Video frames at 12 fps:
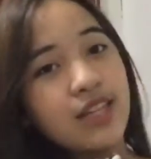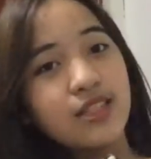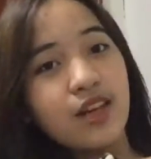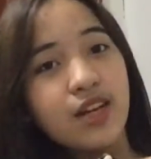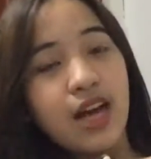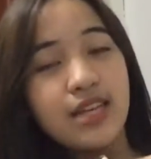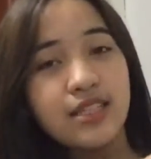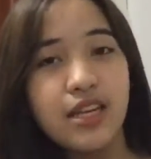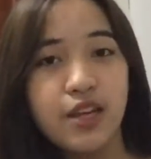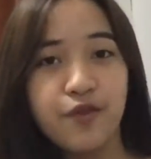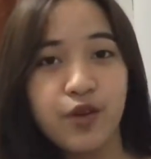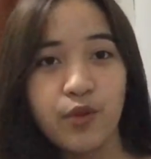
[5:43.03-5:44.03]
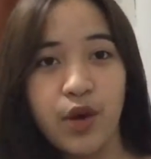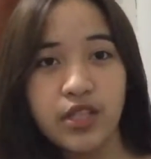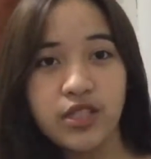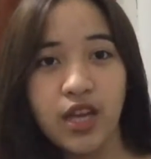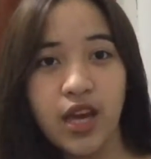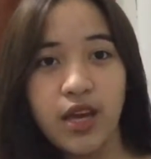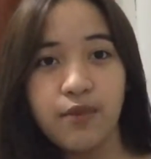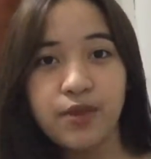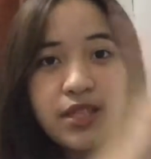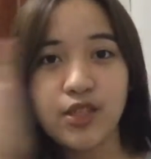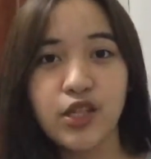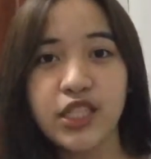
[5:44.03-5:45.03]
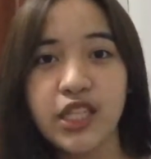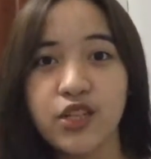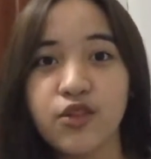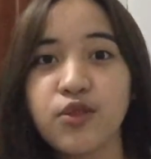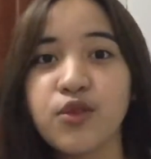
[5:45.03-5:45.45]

that's all guys. Thank you for watching. Please continue